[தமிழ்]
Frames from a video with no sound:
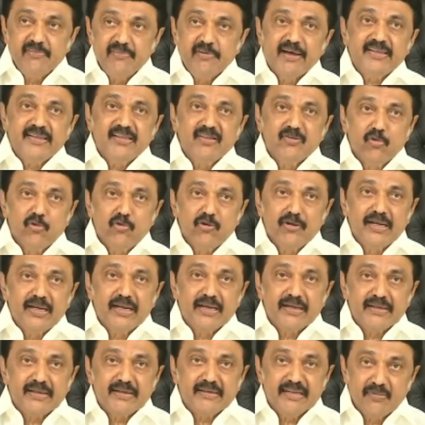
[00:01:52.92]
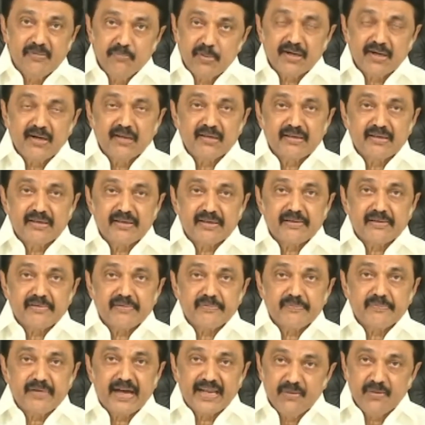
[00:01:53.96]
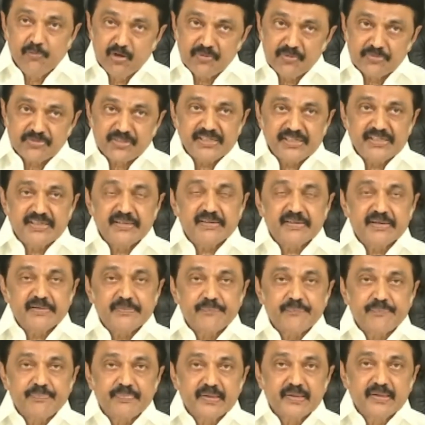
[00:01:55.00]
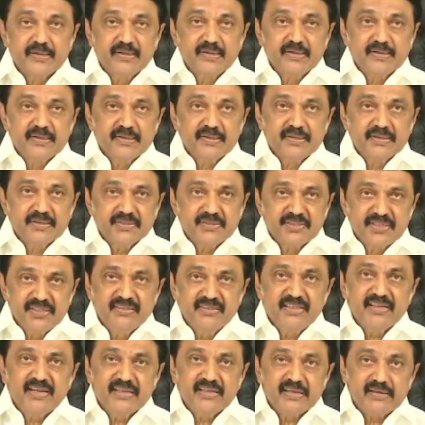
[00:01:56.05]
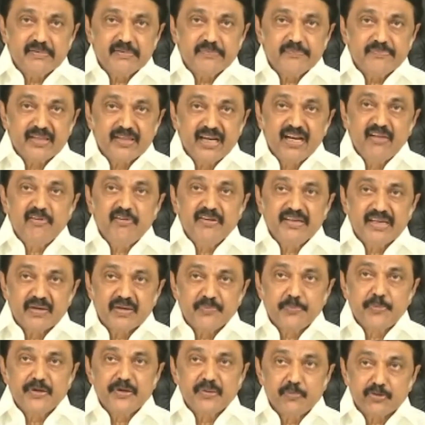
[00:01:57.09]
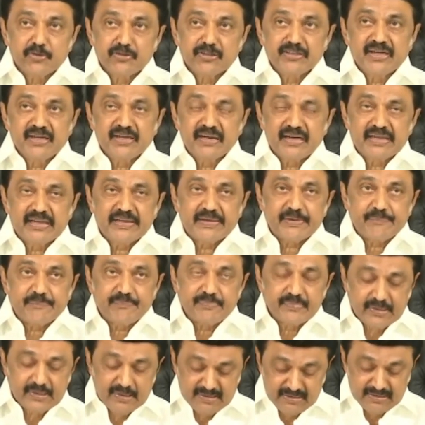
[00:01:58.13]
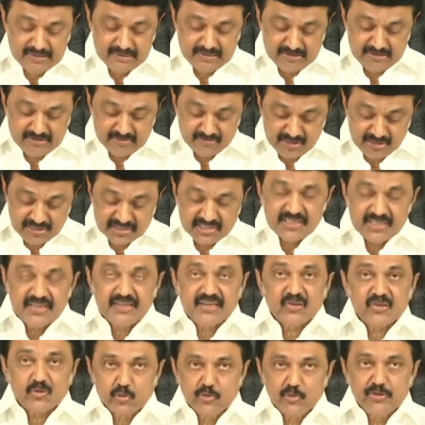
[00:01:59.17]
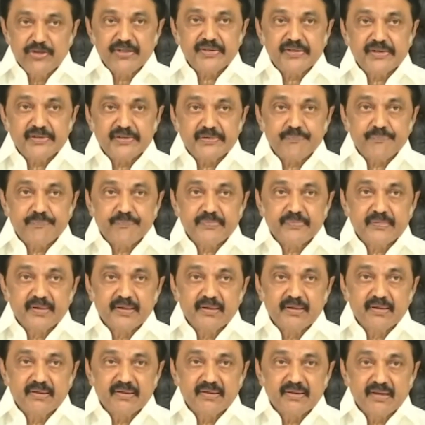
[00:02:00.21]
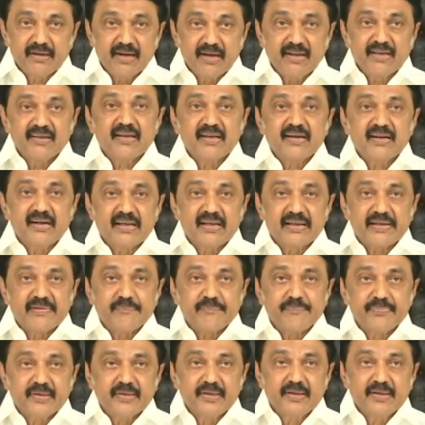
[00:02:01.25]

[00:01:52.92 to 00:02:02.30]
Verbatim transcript: அறிவார்ந்த நூல்களை நண்பர்களுக்கு அறிமுகம் செய்யுங்கள் சிந்தனையில் தெளிவு ஏற்படும் புத்தகங்களை வாசிக்க தூண்டுங்கள் இளைஞர்களை